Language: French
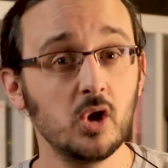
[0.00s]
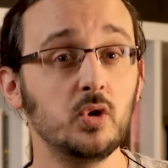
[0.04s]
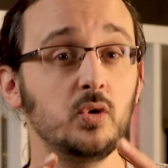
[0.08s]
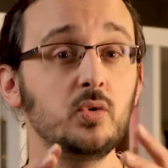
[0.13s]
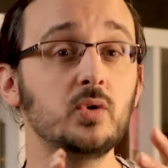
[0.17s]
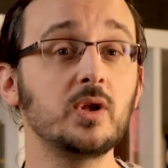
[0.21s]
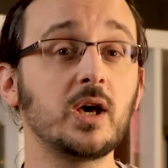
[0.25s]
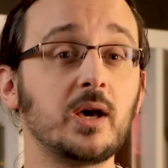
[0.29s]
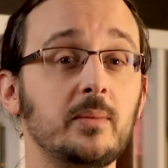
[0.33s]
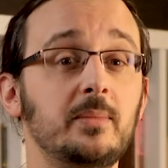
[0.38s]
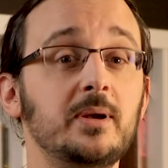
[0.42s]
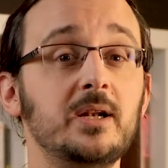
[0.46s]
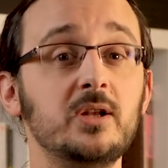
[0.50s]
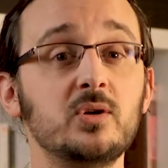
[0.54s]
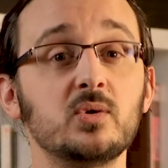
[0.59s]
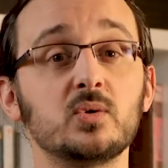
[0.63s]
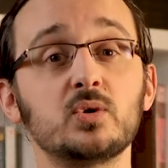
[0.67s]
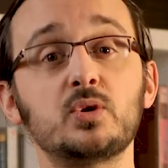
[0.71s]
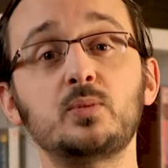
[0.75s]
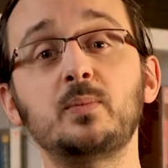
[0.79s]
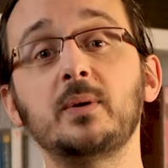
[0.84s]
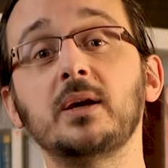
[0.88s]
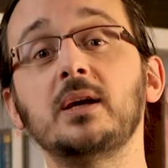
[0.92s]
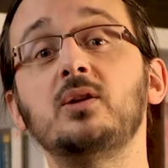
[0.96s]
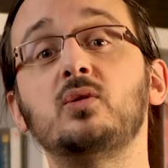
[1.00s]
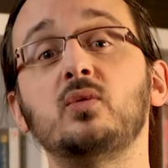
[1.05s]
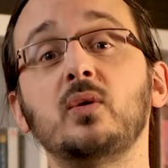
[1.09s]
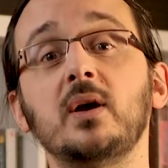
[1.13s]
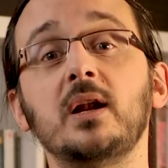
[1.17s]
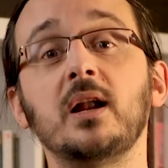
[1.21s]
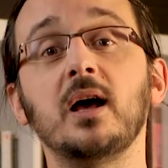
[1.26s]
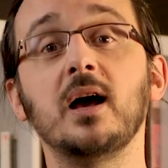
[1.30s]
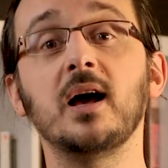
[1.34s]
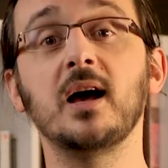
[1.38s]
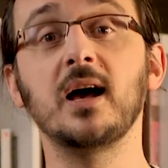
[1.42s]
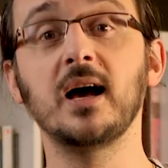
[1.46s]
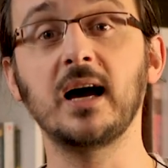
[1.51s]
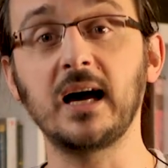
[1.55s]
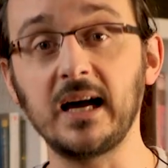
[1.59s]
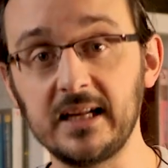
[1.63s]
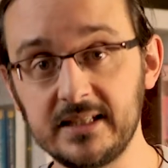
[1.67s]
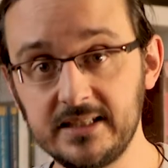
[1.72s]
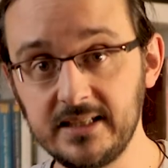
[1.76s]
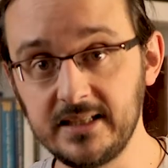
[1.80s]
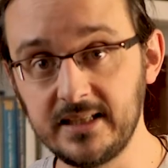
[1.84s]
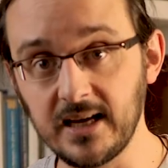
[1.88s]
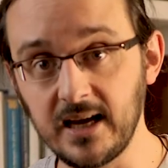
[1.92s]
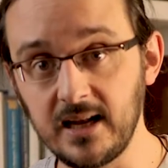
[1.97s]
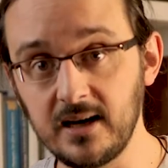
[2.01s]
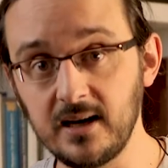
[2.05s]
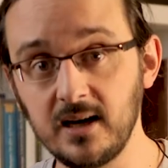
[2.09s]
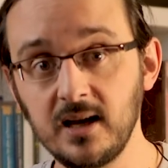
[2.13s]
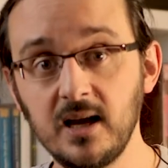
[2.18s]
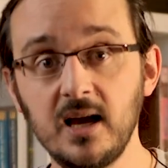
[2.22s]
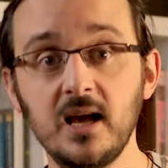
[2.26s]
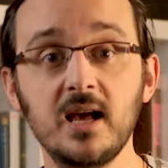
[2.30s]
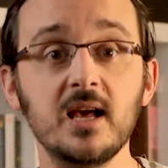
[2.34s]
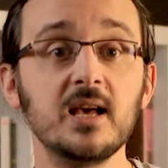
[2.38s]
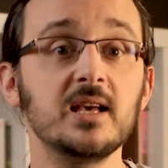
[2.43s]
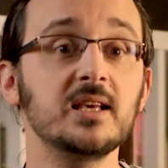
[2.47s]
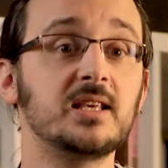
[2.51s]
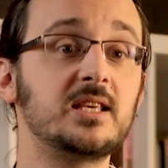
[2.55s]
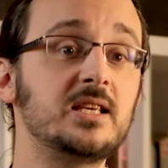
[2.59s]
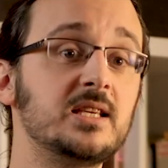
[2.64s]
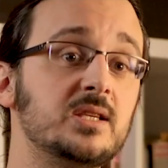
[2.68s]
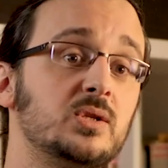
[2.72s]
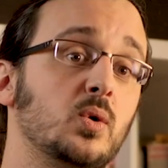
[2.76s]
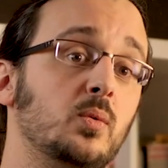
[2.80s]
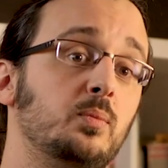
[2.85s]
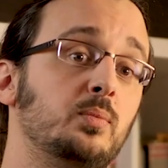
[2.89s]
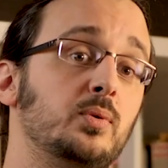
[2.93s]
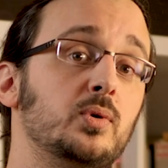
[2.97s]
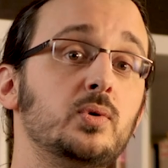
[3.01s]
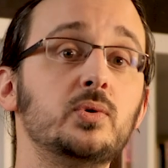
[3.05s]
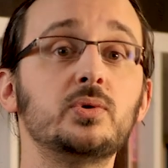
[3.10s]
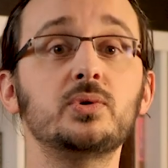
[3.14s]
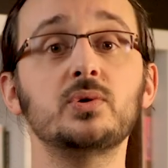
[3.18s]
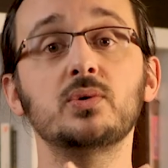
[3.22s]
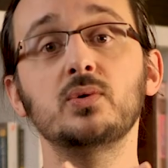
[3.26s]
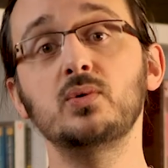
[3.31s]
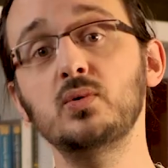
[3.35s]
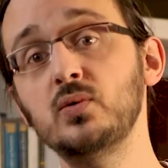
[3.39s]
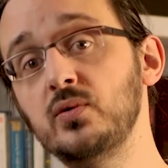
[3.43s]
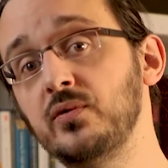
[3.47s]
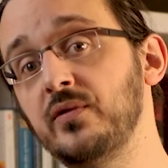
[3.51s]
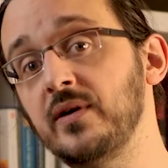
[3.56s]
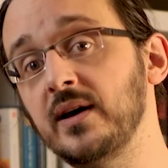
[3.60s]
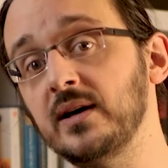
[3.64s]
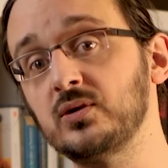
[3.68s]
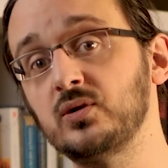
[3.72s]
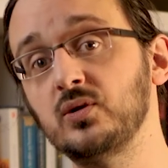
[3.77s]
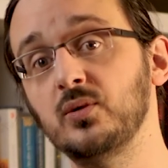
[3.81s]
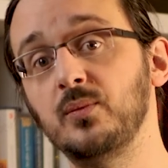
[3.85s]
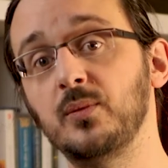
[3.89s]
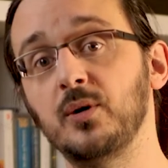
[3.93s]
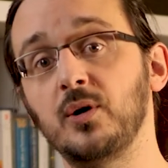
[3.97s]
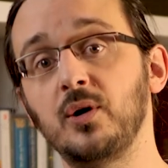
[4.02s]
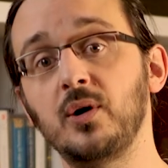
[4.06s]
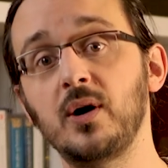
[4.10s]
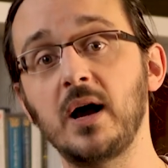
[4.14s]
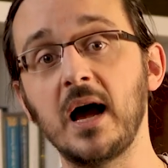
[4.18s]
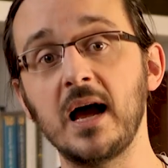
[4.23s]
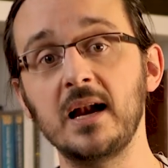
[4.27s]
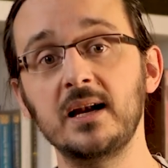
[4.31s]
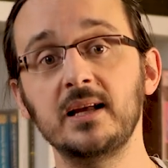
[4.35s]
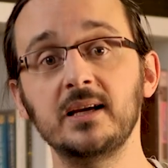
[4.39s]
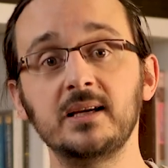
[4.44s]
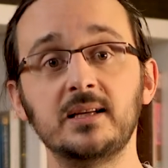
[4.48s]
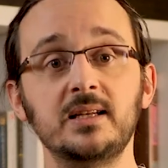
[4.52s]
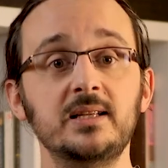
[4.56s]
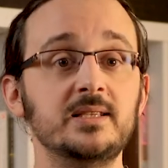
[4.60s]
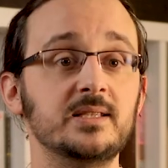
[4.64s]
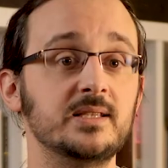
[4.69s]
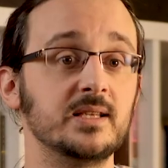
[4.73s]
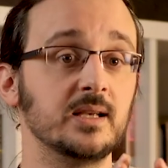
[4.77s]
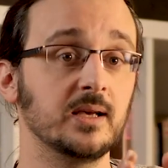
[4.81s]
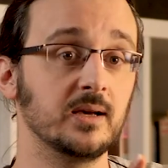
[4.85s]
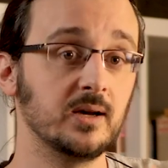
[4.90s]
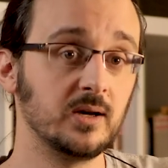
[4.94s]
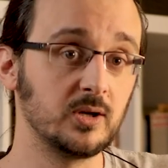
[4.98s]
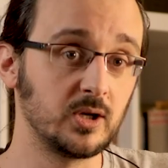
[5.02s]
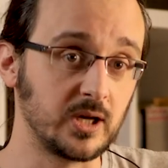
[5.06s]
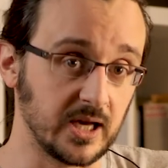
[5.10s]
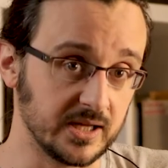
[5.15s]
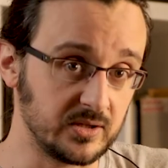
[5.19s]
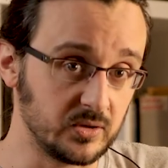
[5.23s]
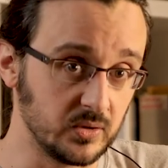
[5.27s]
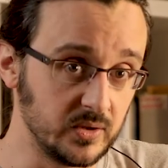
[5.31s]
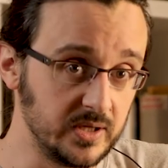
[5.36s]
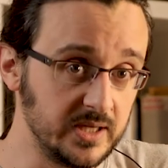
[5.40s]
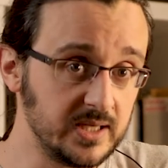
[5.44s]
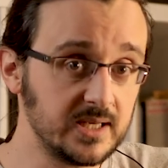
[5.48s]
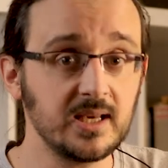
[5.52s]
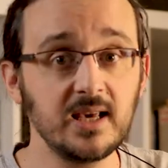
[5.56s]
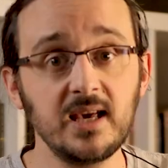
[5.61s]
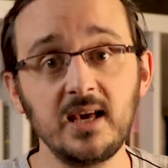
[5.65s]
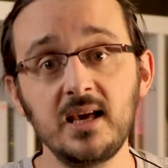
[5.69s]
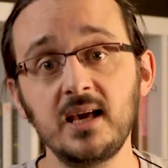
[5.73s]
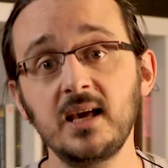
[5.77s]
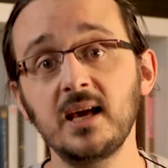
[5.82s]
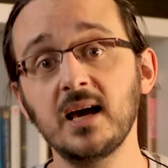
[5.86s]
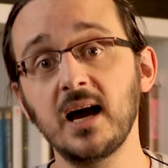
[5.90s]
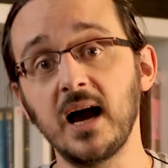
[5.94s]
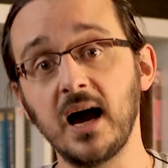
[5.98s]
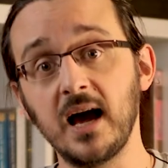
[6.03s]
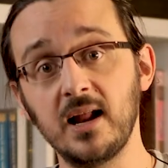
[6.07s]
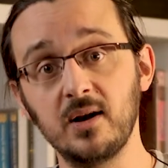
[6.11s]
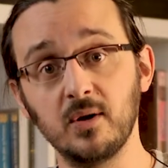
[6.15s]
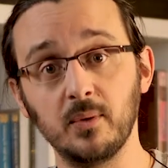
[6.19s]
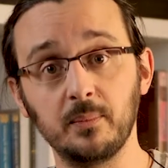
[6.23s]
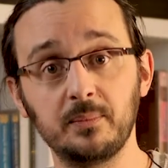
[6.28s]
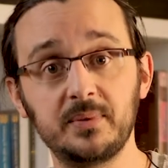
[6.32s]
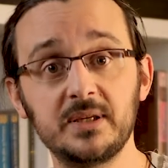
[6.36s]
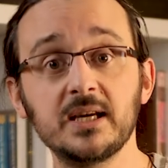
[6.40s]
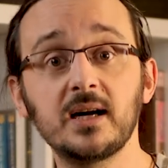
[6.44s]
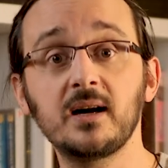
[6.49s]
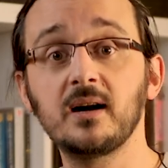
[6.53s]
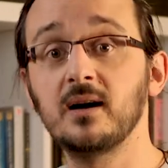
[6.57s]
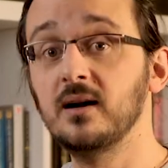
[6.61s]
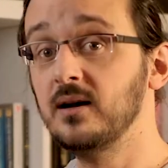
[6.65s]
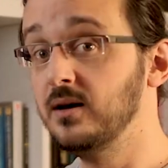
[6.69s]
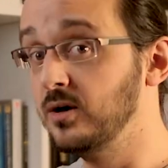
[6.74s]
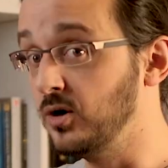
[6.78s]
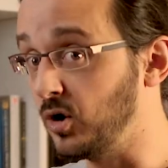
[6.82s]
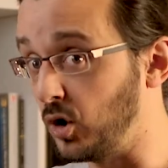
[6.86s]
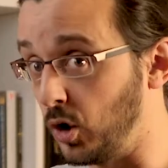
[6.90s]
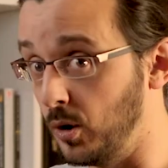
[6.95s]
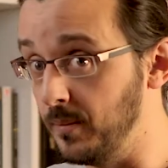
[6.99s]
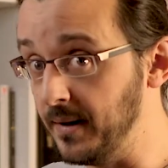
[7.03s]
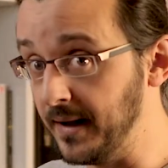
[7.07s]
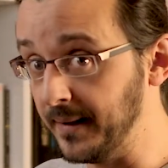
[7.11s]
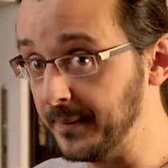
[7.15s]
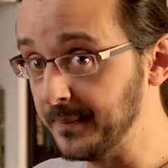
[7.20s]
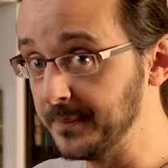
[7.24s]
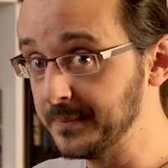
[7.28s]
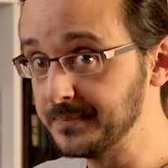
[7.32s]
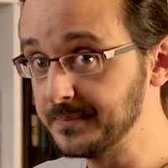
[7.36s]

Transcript: une rébellion spirituelle radicale qui s'oppose ouvertement à l'Église catholique et à l'Empire romain.